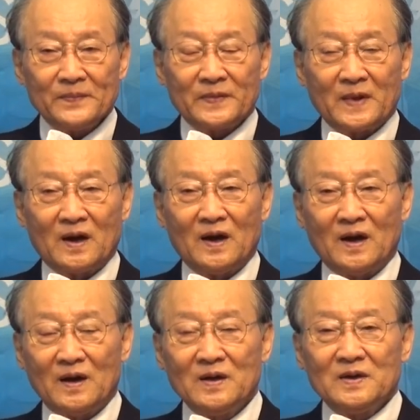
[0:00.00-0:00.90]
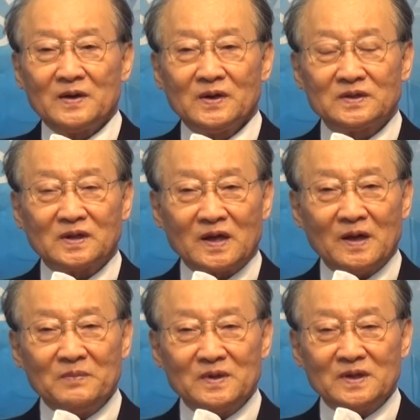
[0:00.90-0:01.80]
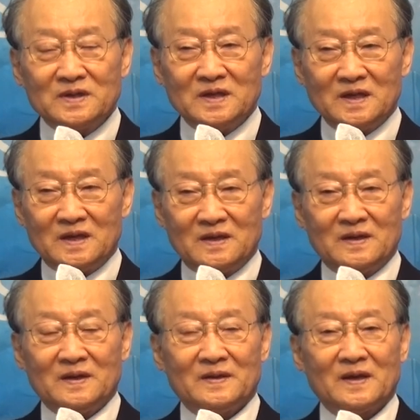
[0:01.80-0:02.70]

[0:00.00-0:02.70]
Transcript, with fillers: 내가 어떻게 믿는지